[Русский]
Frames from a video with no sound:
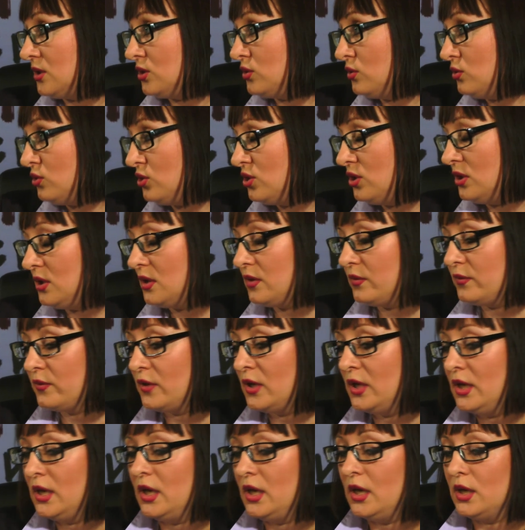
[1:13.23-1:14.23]
источников,
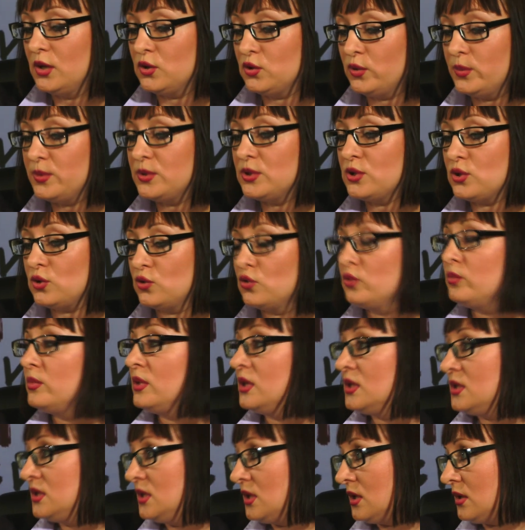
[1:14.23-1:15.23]
собственно, что
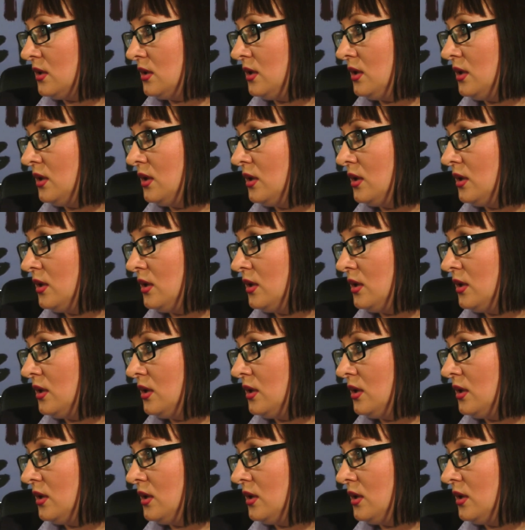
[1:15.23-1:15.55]
мы и сделали.